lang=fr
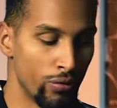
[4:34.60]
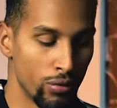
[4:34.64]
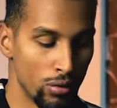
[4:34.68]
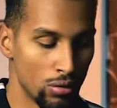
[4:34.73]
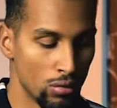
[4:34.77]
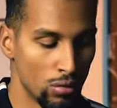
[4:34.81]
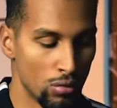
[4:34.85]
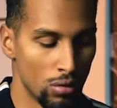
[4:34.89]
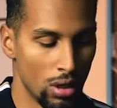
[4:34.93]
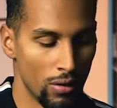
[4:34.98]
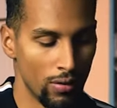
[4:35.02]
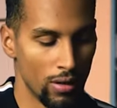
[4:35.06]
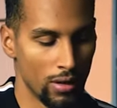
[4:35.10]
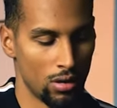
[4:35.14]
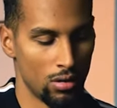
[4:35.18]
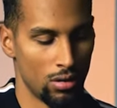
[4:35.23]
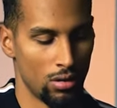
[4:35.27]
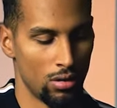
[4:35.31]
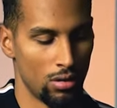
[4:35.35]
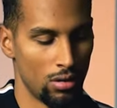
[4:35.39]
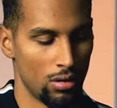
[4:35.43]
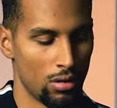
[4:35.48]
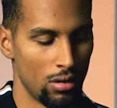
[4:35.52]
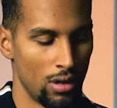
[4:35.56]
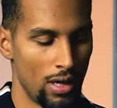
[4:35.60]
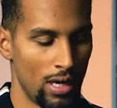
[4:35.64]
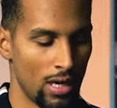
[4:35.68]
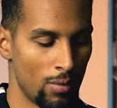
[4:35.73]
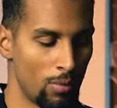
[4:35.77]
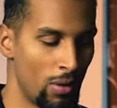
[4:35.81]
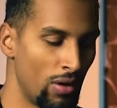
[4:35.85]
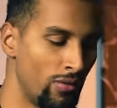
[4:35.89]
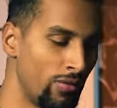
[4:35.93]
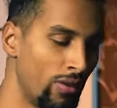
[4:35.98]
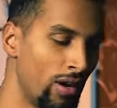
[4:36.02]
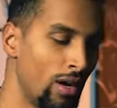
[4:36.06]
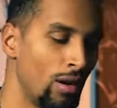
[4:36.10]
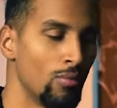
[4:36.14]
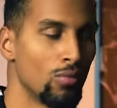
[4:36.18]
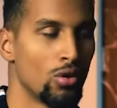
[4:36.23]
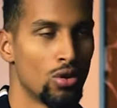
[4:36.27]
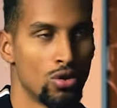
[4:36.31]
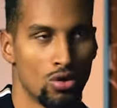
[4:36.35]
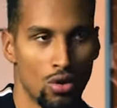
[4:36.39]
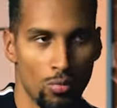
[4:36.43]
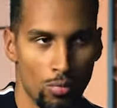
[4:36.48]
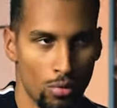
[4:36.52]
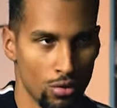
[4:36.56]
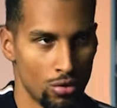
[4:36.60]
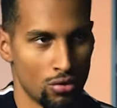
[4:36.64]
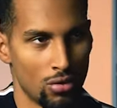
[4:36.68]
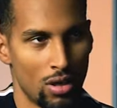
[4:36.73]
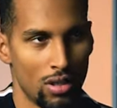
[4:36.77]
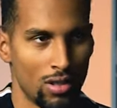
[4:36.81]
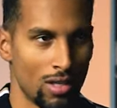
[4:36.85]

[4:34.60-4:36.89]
photos avec, euh, avec ma femme quand je le pose sur un